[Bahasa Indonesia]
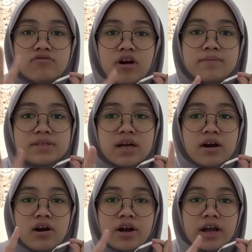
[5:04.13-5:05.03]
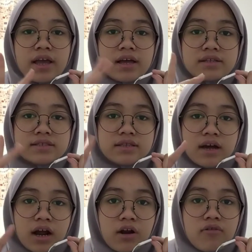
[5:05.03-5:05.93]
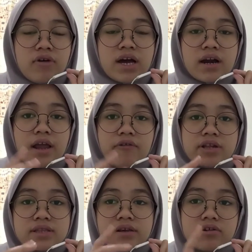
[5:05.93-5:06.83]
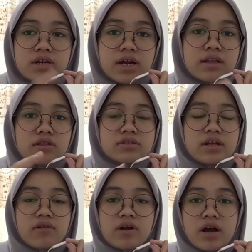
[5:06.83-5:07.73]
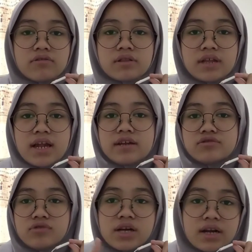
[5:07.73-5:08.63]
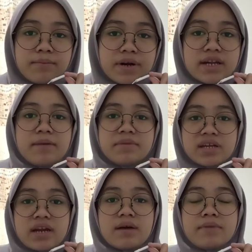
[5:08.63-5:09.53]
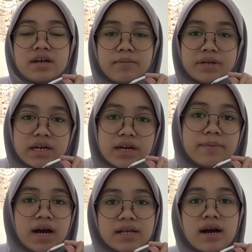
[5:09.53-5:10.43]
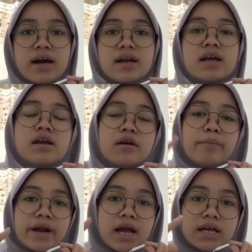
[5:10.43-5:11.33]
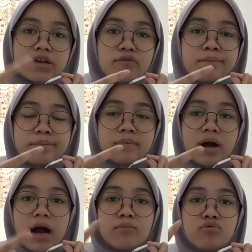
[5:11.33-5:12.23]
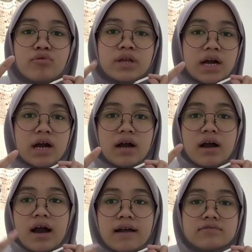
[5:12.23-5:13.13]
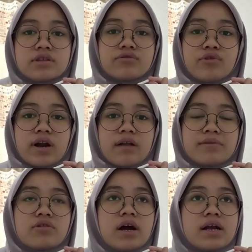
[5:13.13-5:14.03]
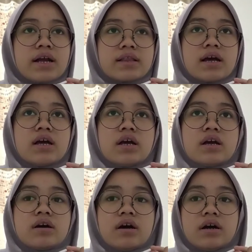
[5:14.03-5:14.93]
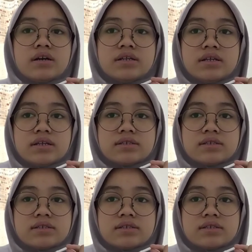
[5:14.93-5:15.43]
dua opsi ya orangnya keluar lewat jalur darat atau jalur laut dan ada juga yang berdiam diri nah berdiam diri ini bahaya karena mereka ngirup abu yang halus itu kurang lebih itu kayak kita uh, di